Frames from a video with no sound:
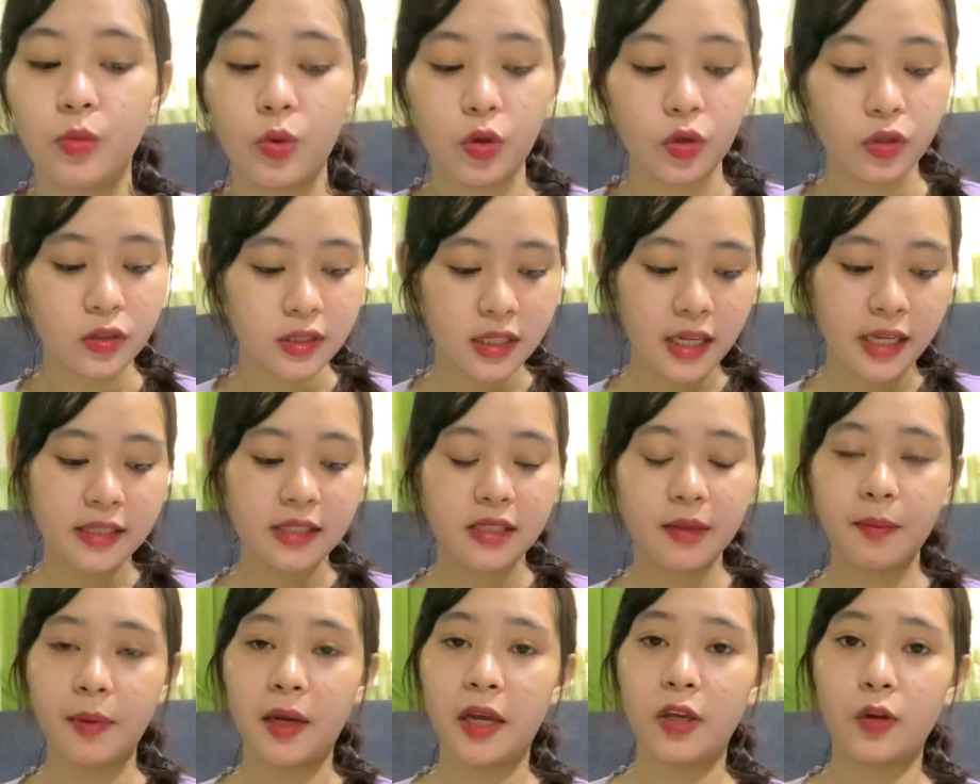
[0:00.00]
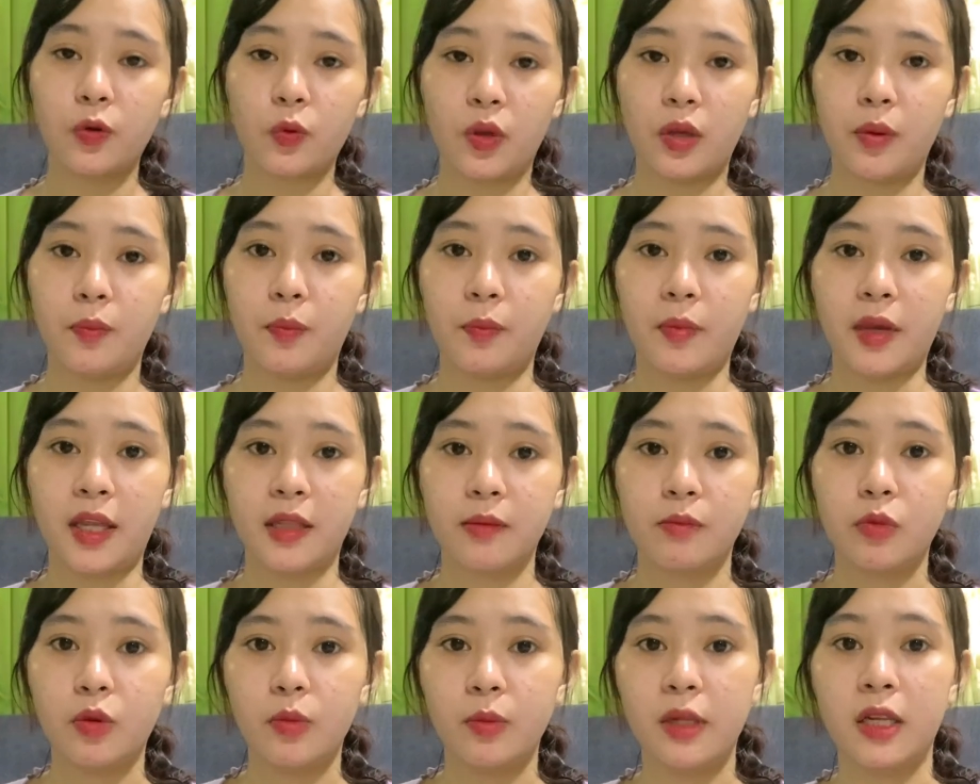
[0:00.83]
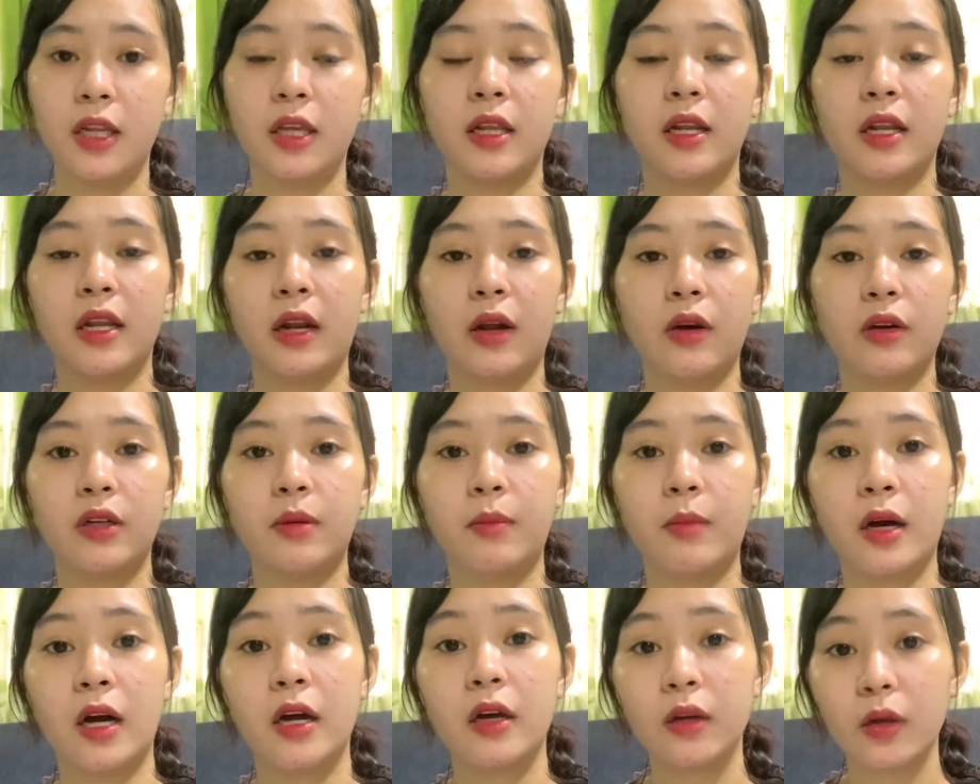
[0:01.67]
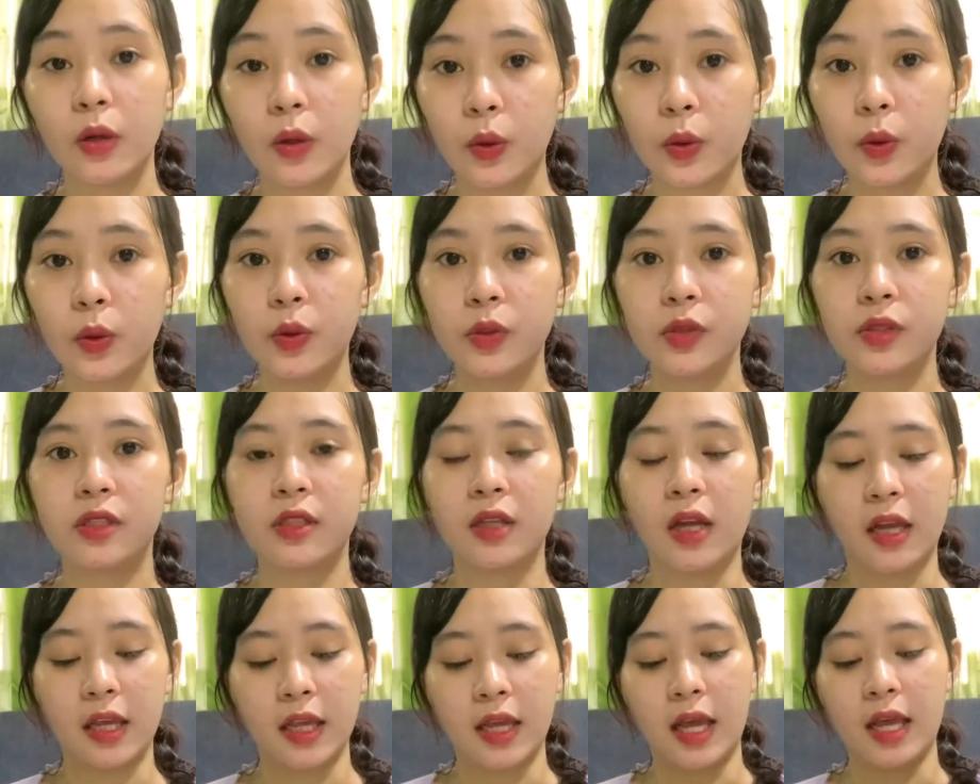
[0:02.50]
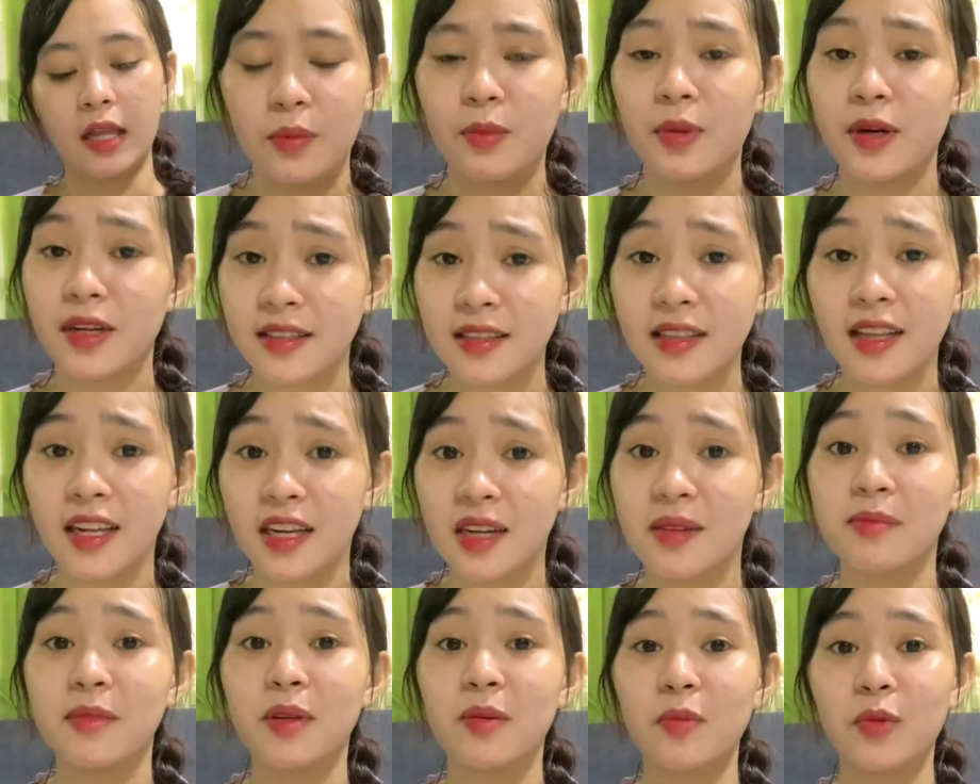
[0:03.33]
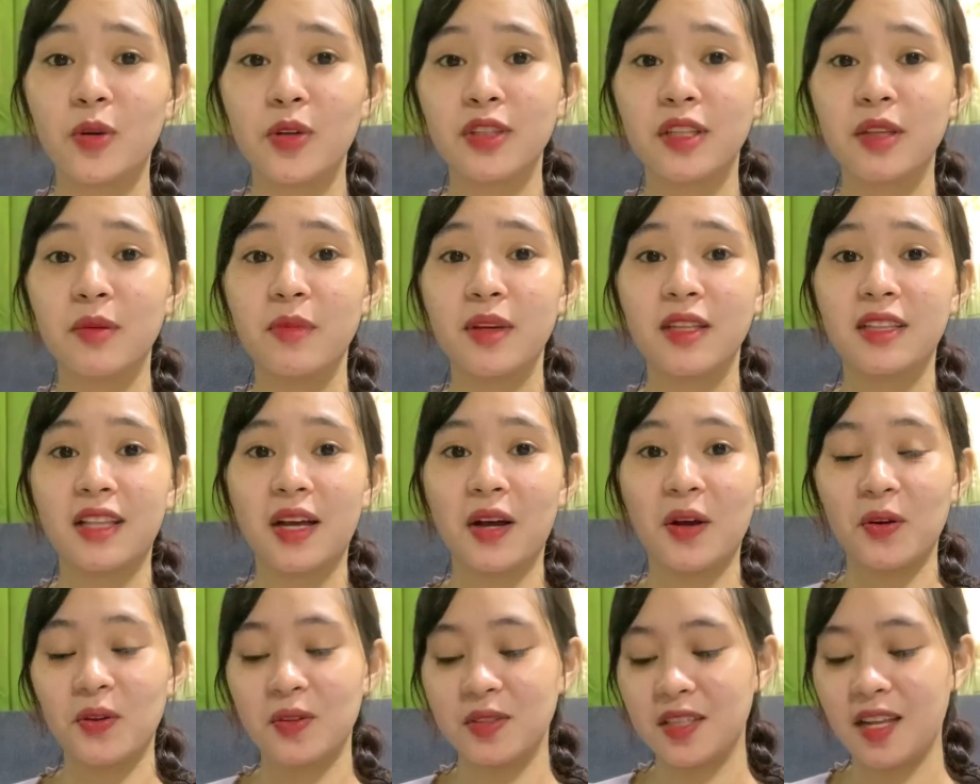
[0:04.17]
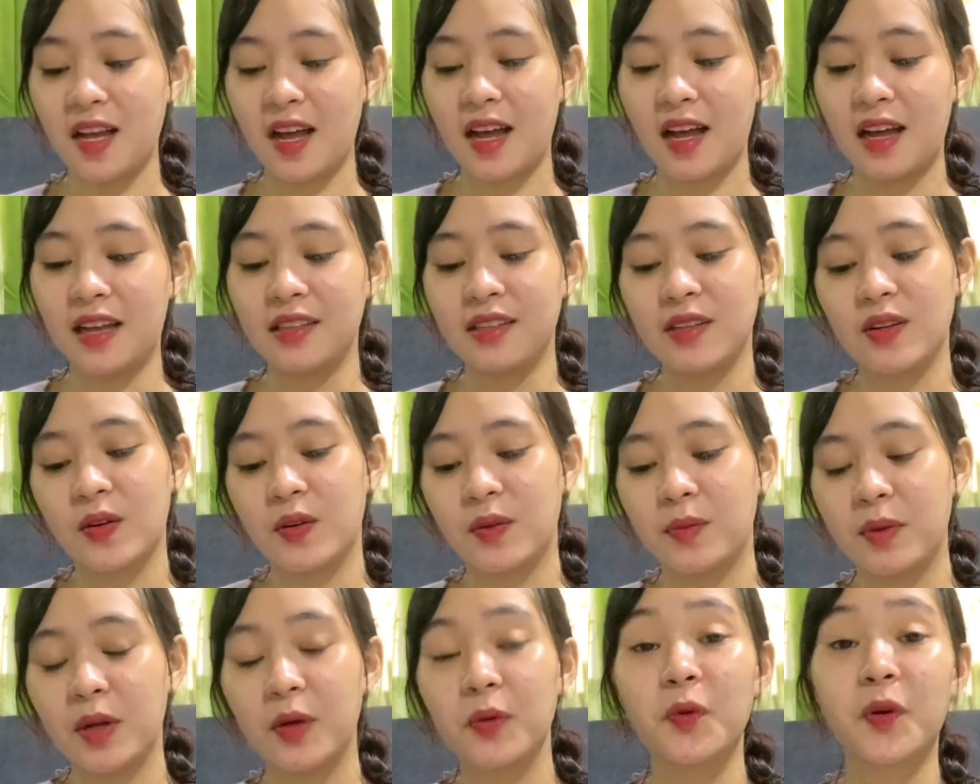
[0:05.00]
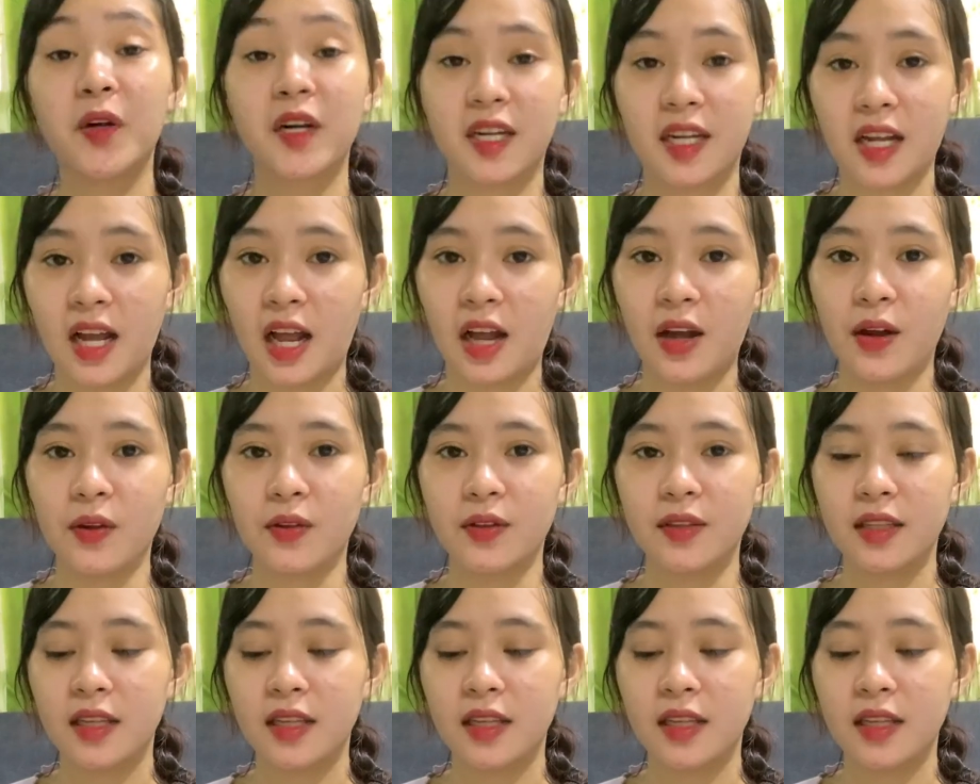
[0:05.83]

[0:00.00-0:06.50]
Bukod guys sa mga equipment, bumili rin ako ng mga clothes, ayan. Para talagang mamotivate ako na ano, mag-workout.